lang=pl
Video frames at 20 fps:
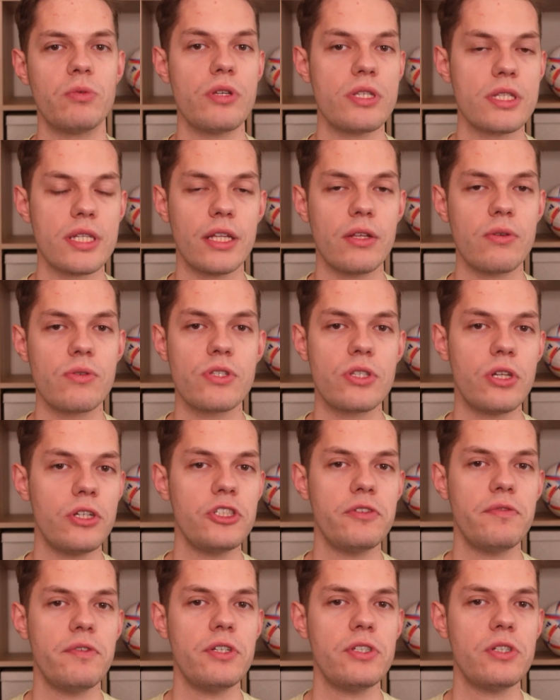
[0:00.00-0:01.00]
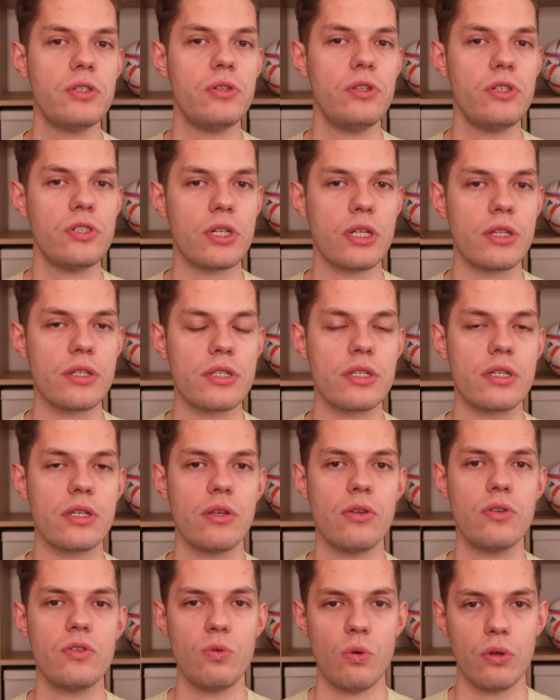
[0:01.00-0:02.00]
dostaną 190 tysięcy
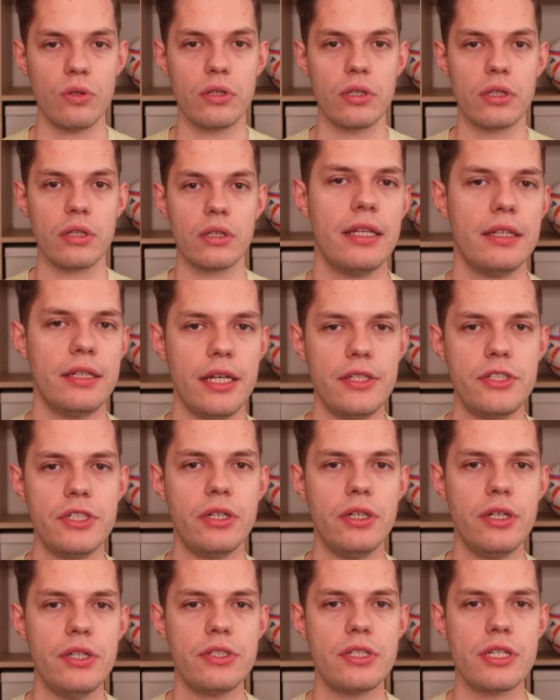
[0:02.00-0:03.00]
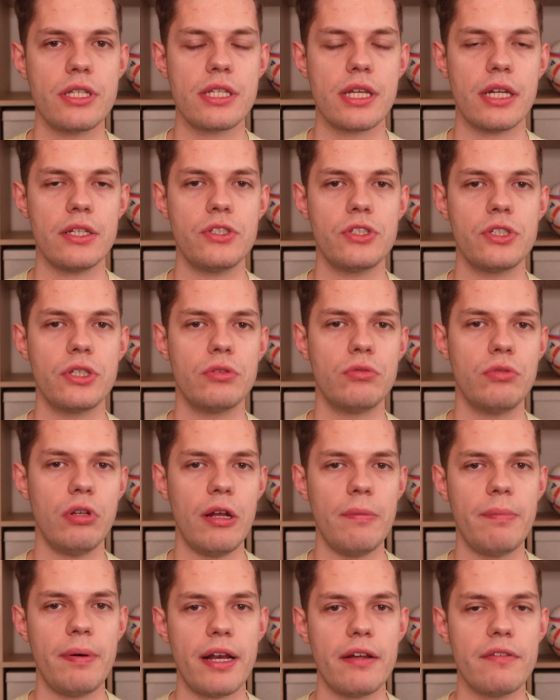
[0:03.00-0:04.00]
złotych. Dajcie koniecznie znać,
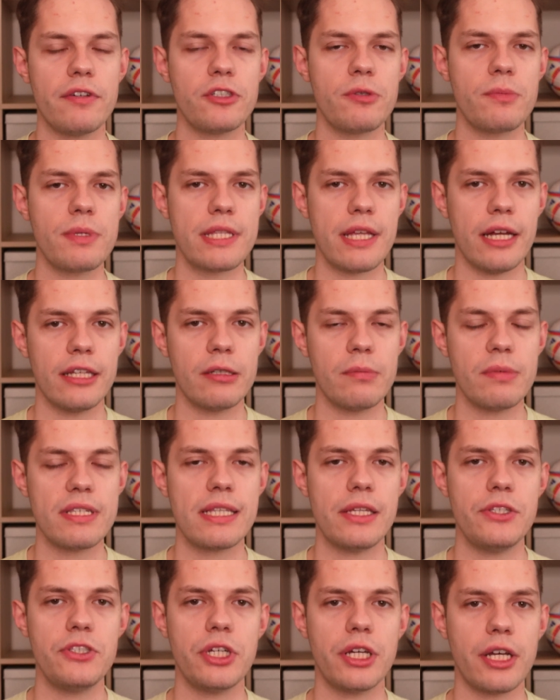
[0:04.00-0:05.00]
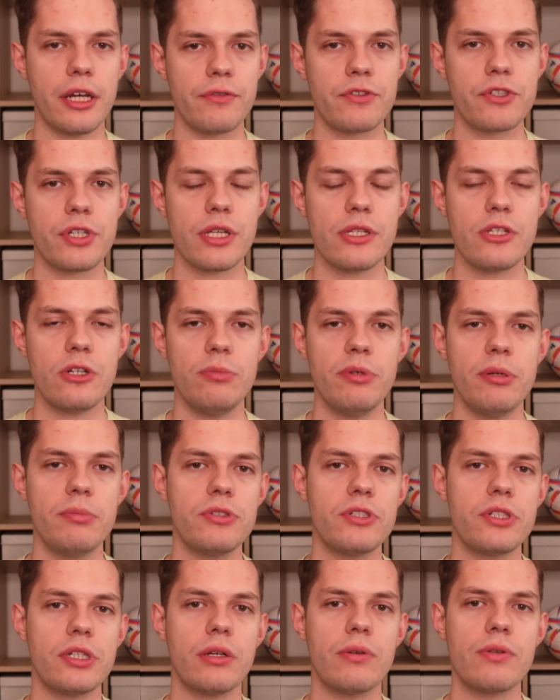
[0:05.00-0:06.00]
która para waszym zdaniem jest najciekawsza. Zrobiłem
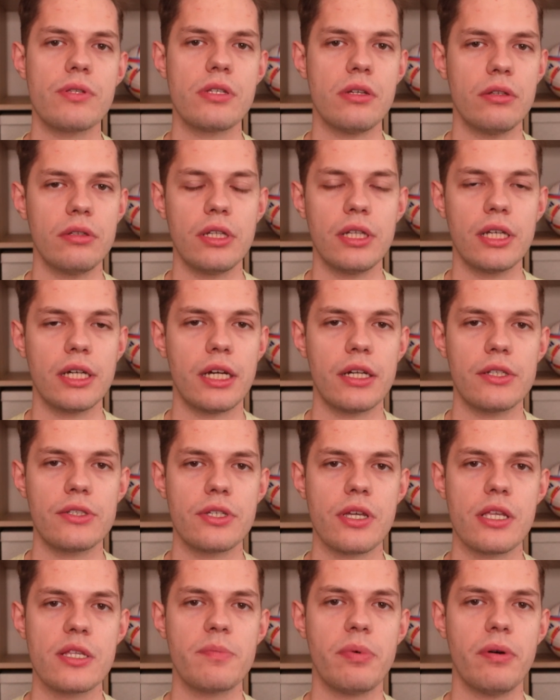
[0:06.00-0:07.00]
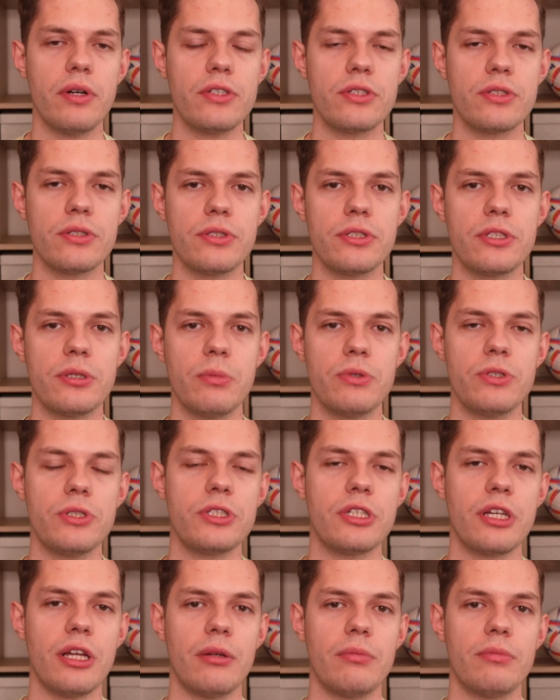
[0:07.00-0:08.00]
też taką sondę na karcie społeczność i
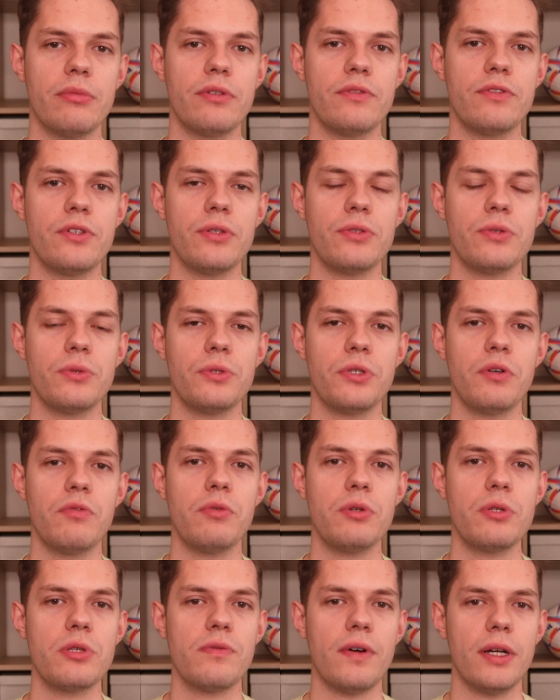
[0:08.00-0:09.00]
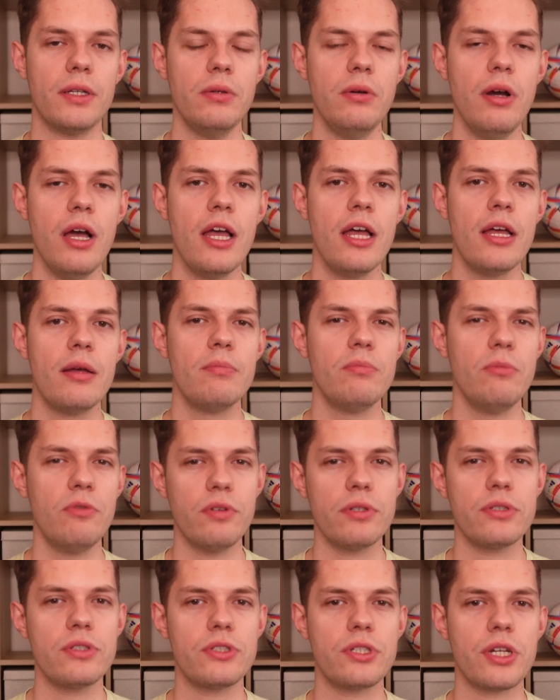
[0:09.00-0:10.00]
możecie wziąć udział w głosowaniu.
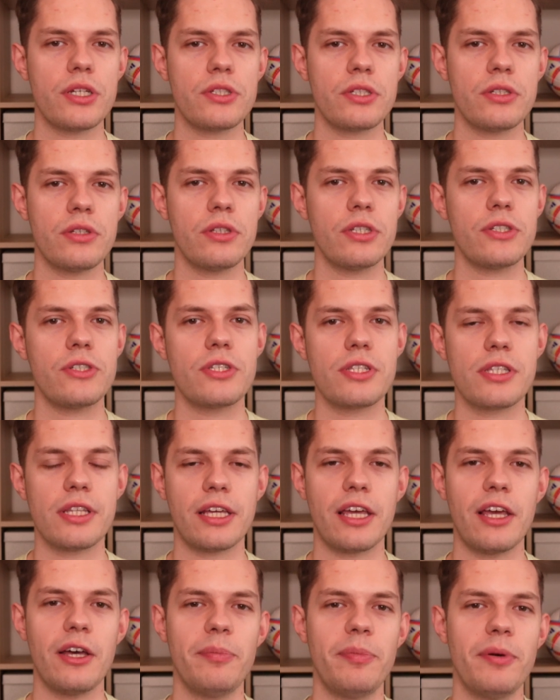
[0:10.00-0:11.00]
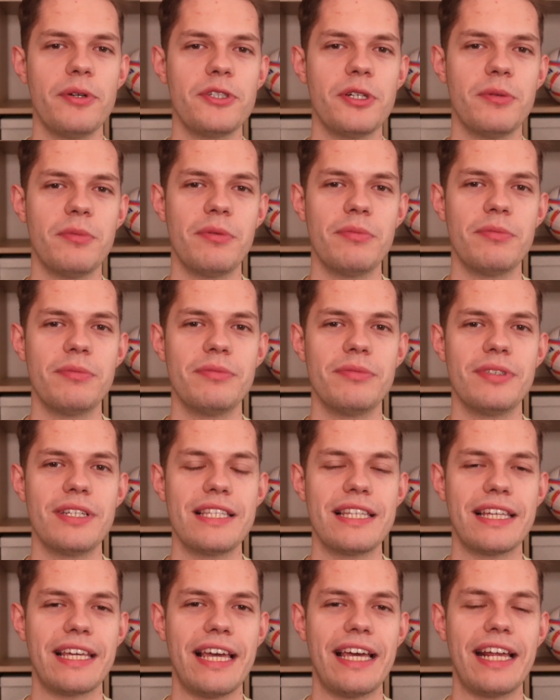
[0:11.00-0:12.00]
Mówiąc szczerze, no też z takiego powiedziałbym,
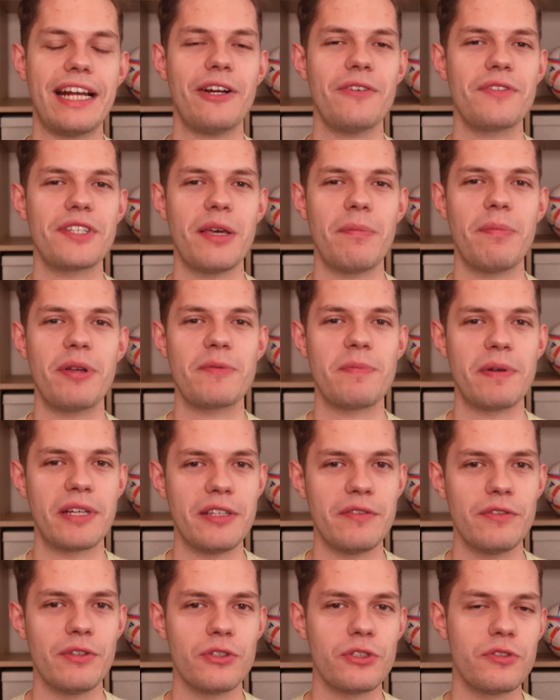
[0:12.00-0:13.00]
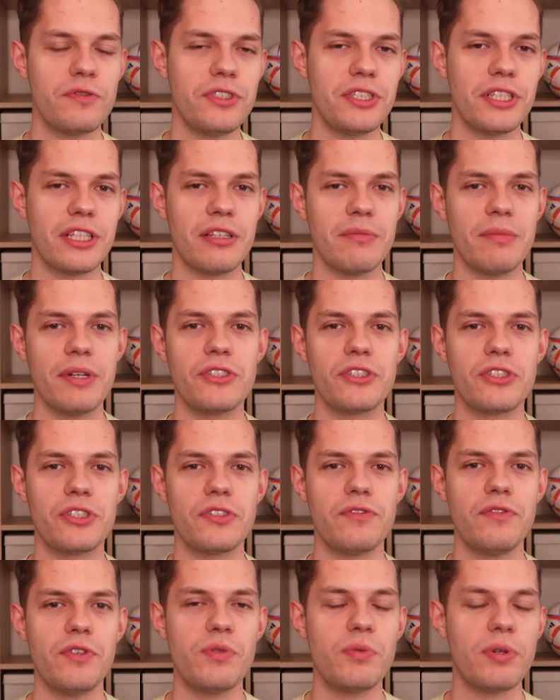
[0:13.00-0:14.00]
z takiej krakowskiej perspektywy, no oczywiście ten
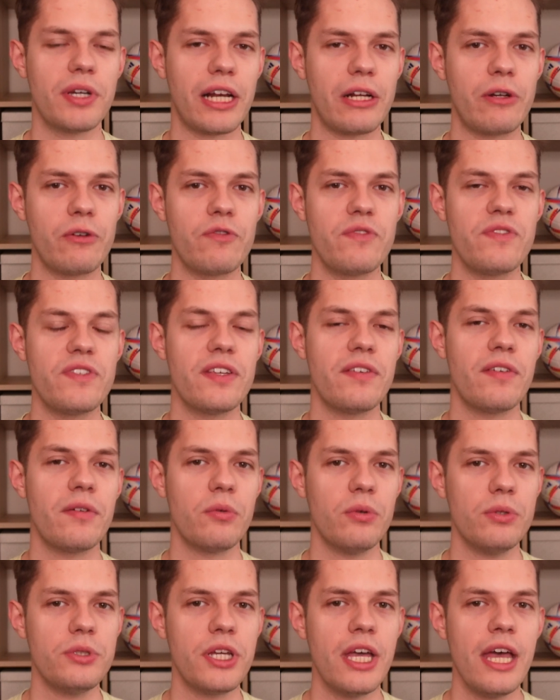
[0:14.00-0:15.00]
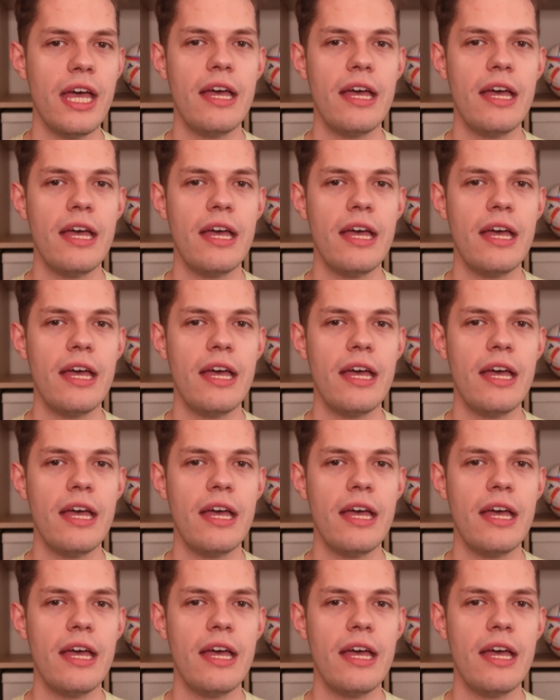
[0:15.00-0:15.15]
mecz Wisły Kraków z Widzewem Łódź